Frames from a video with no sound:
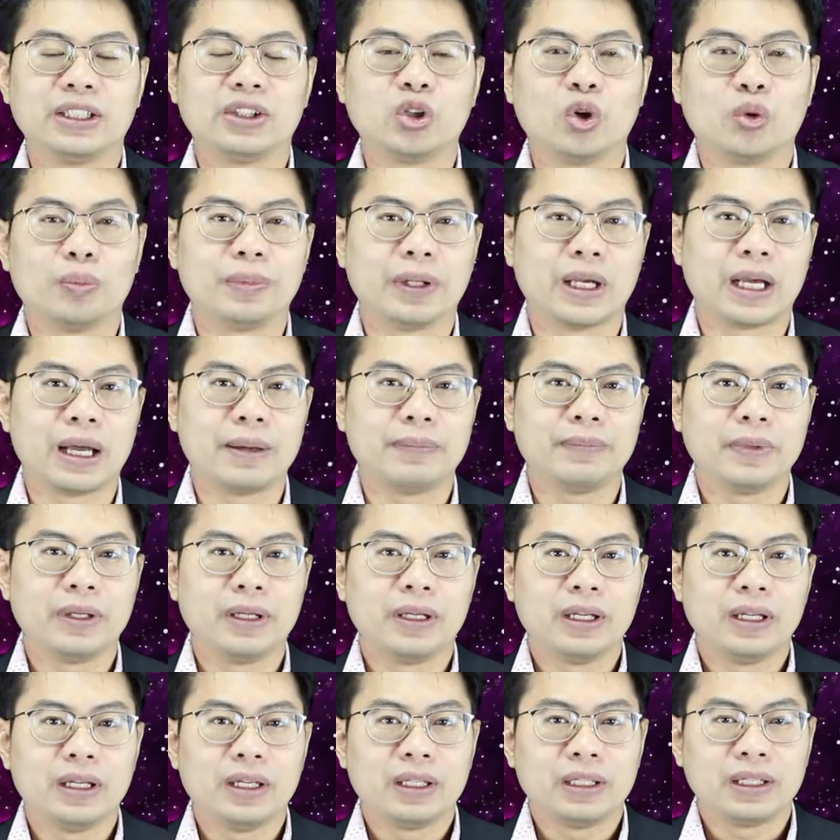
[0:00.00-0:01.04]
นจบนะครับ
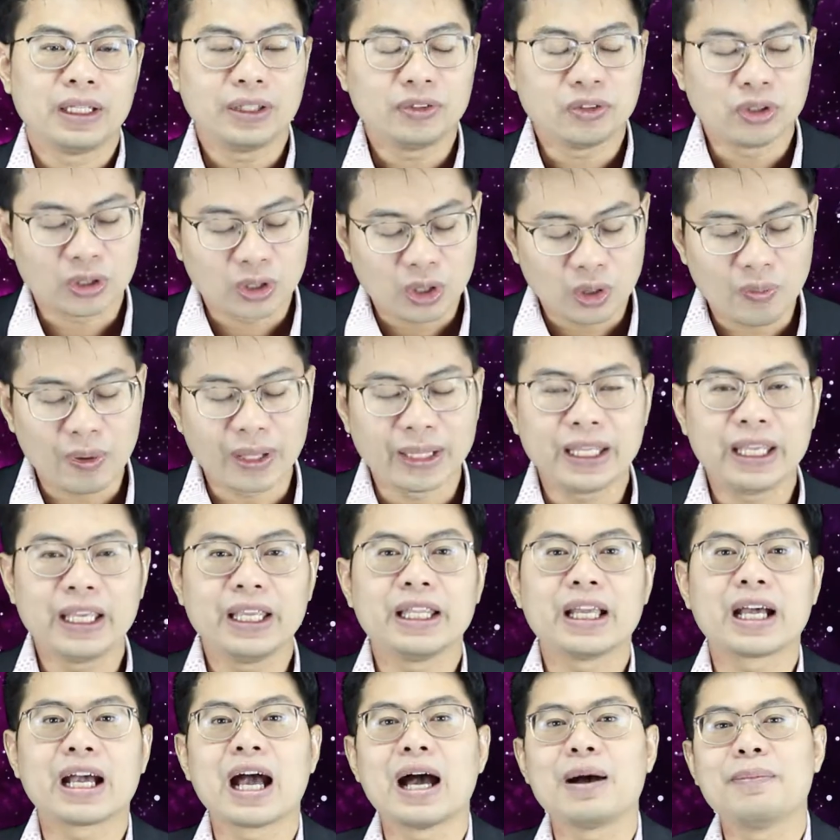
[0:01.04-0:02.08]
ในส่วนของวันนี้
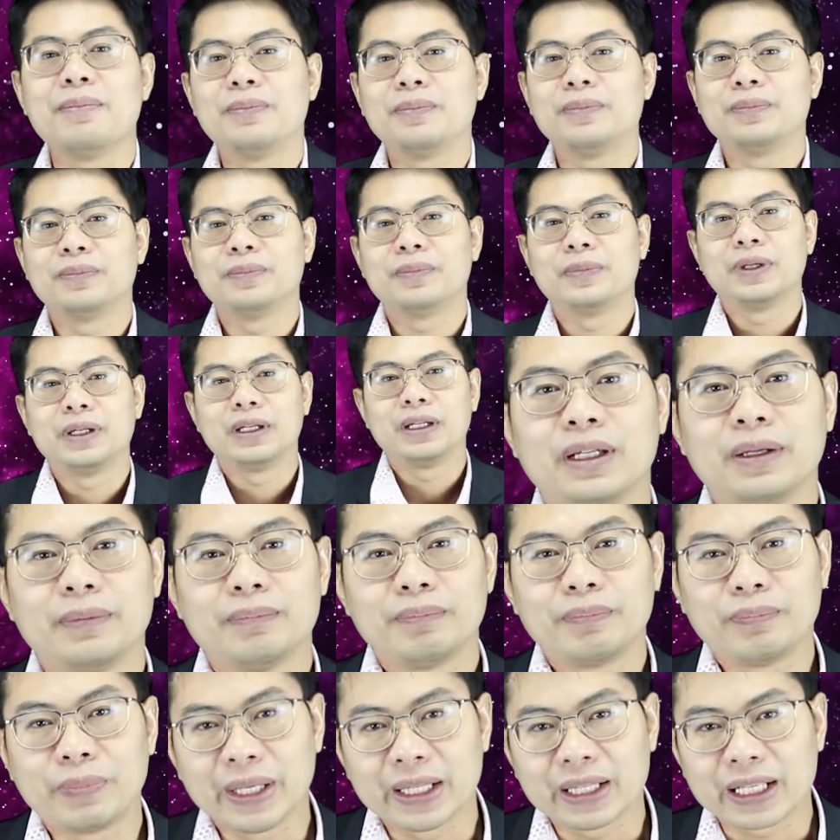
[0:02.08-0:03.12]
นะครับ
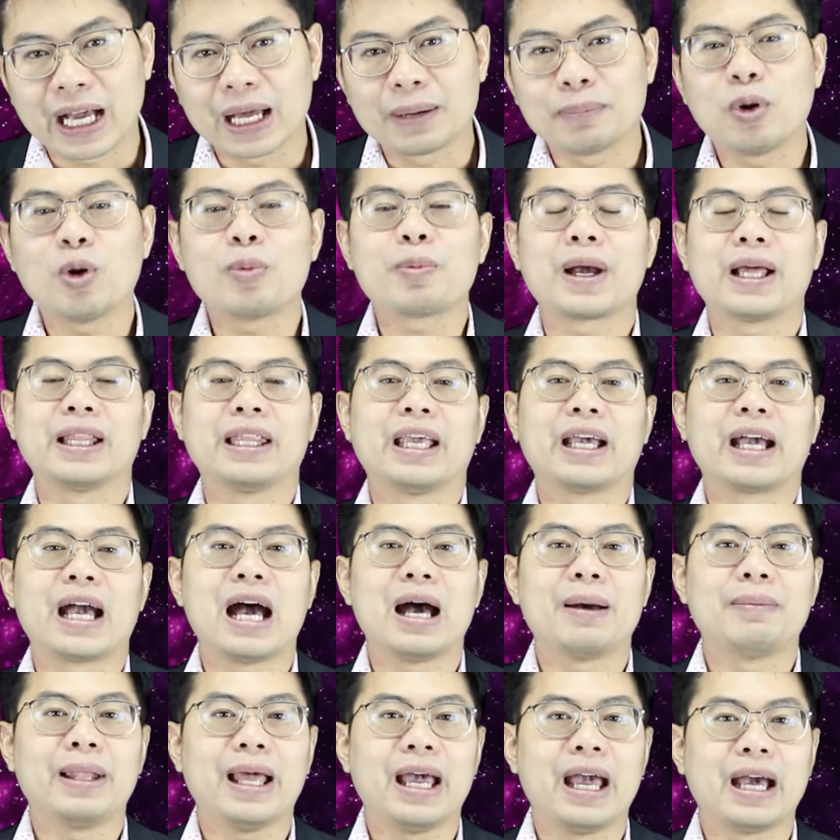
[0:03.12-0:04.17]
เป็นการพบกันใน
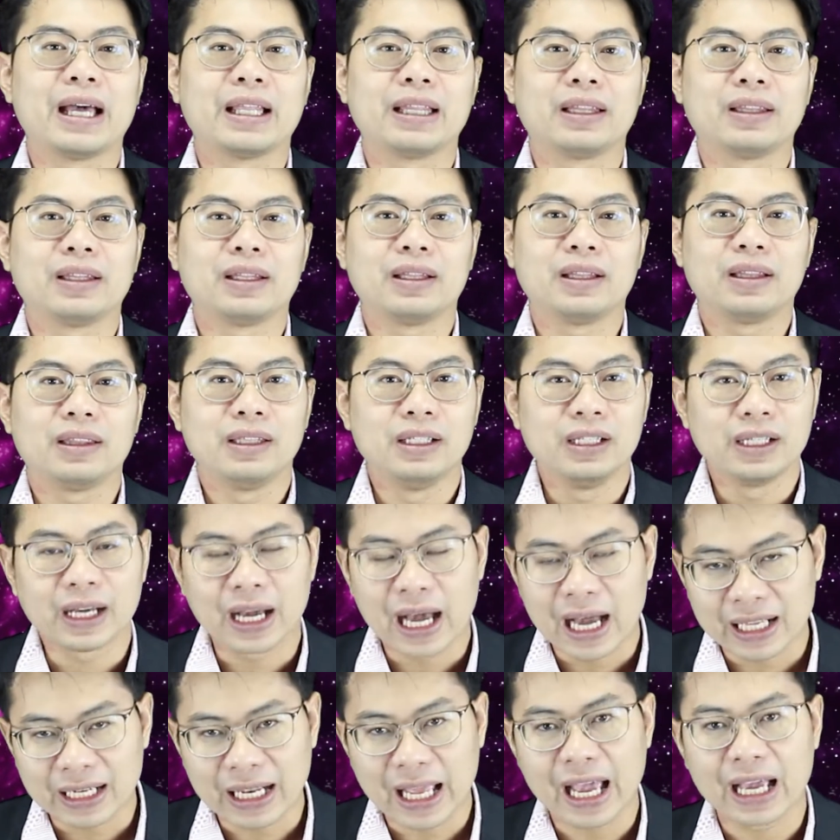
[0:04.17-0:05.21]
คาบแรกหรือค
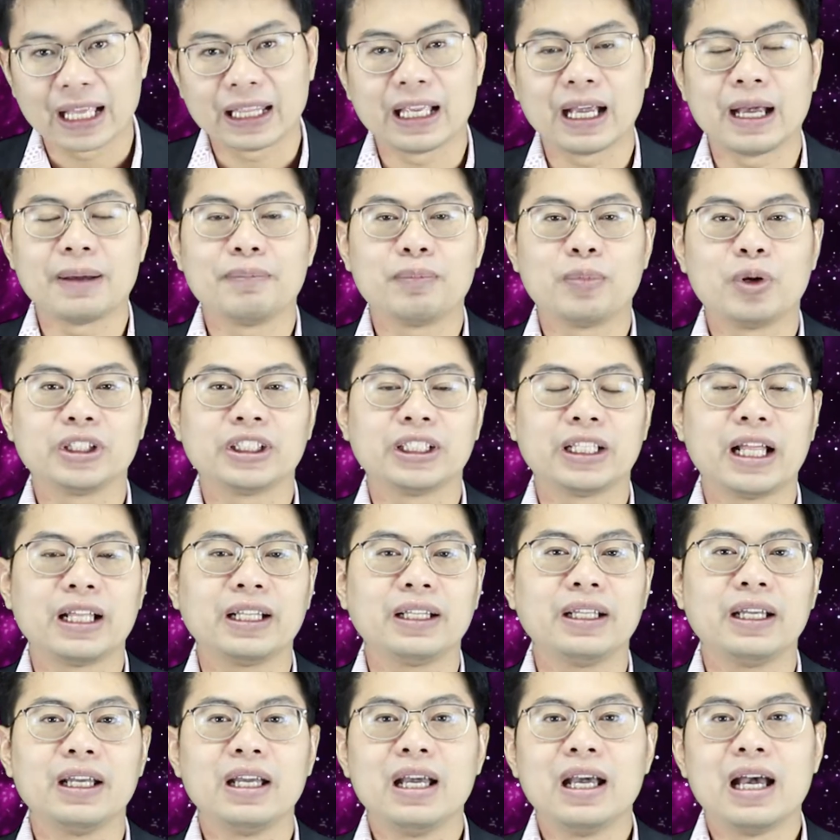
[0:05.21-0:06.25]
รั้งแรกนะครับ เพราะฉะนั้น
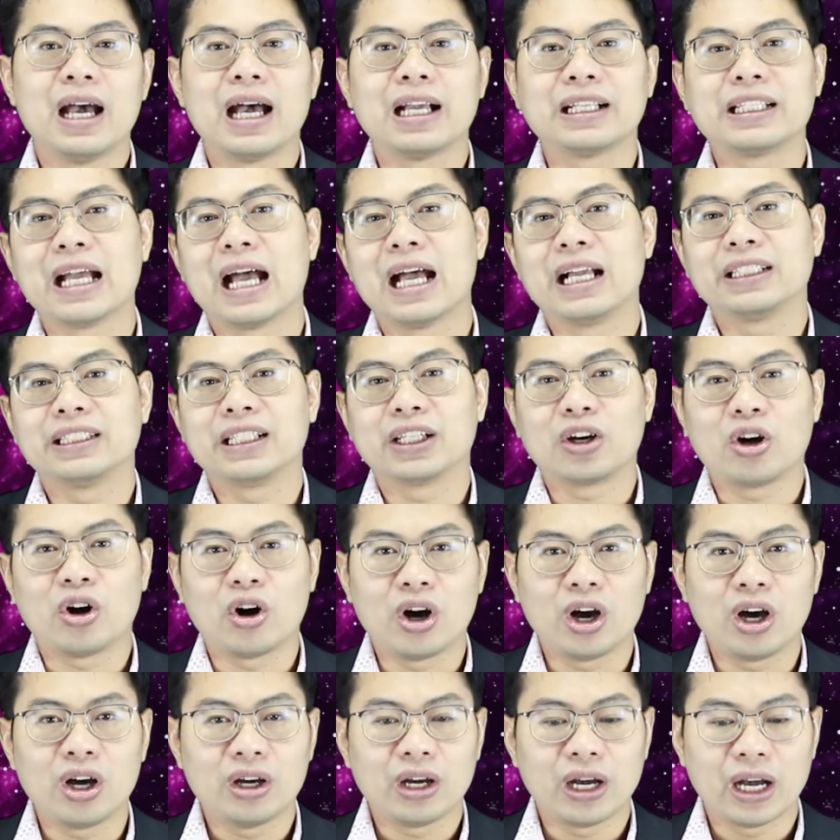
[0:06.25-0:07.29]
อาจารย์จะข
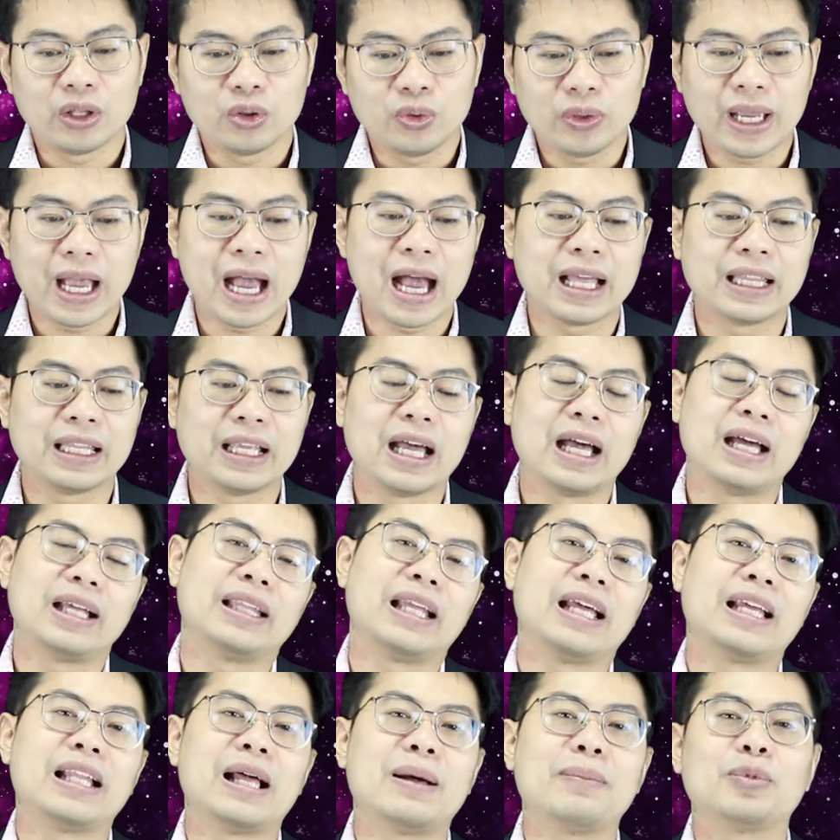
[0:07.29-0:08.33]
ออนุญาตนะ
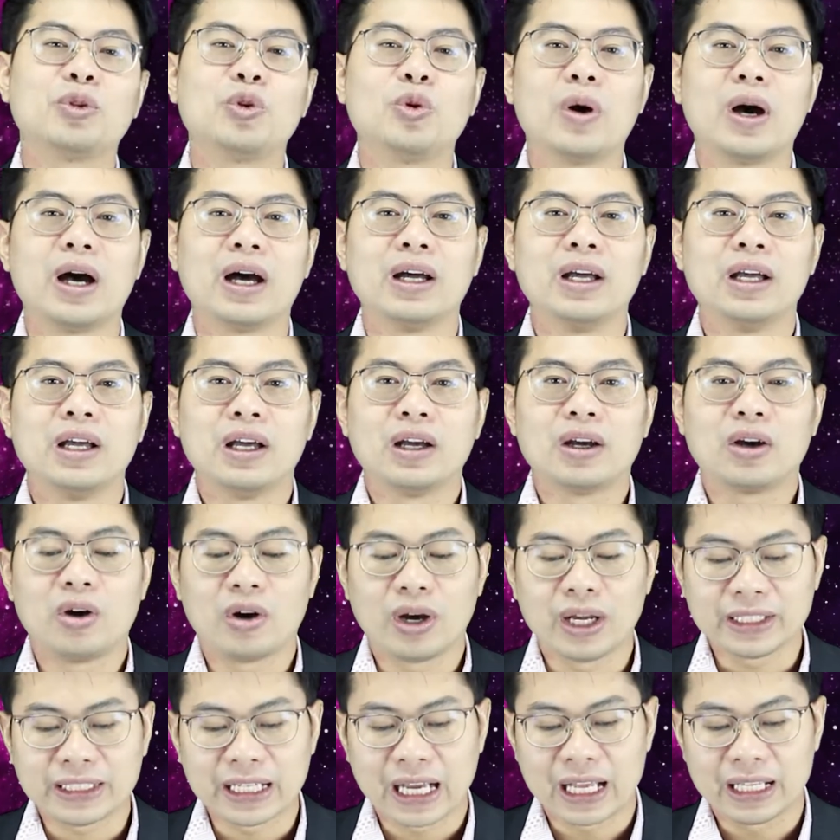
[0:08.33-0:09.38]
แนะนำตัวขอ
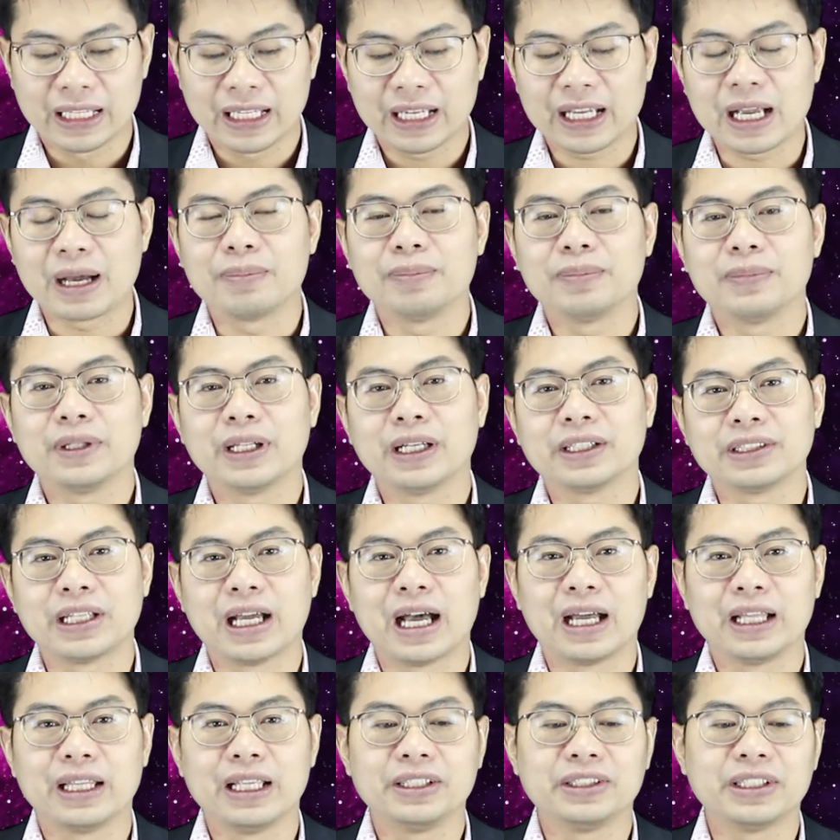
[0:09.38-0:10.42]
งอาจารย์ให้กับนักศึก
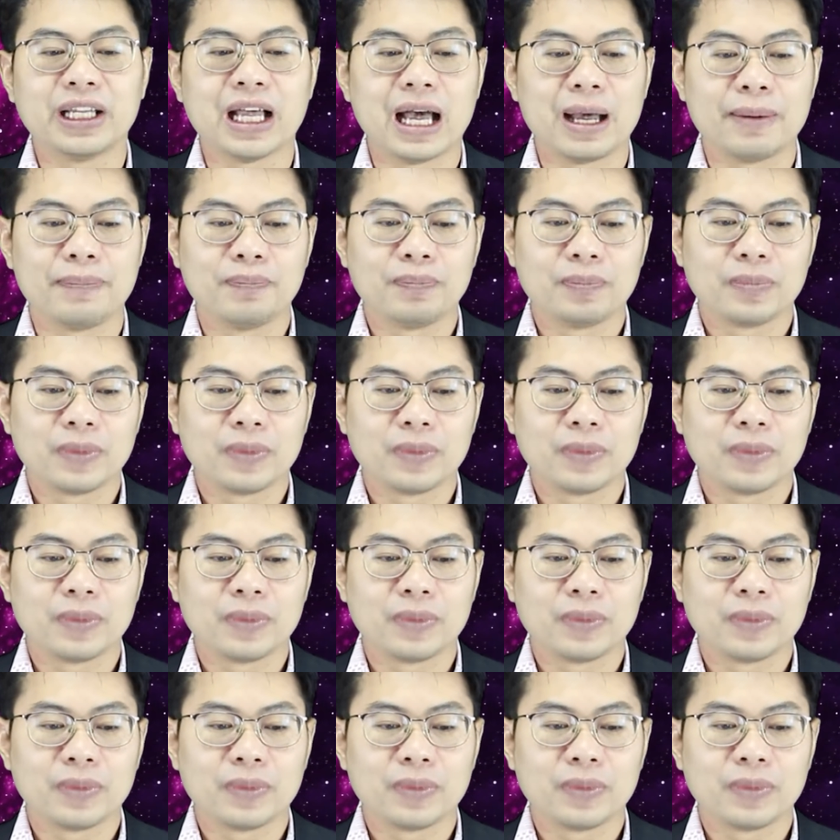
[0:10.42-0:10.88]
ษาได้ทราบ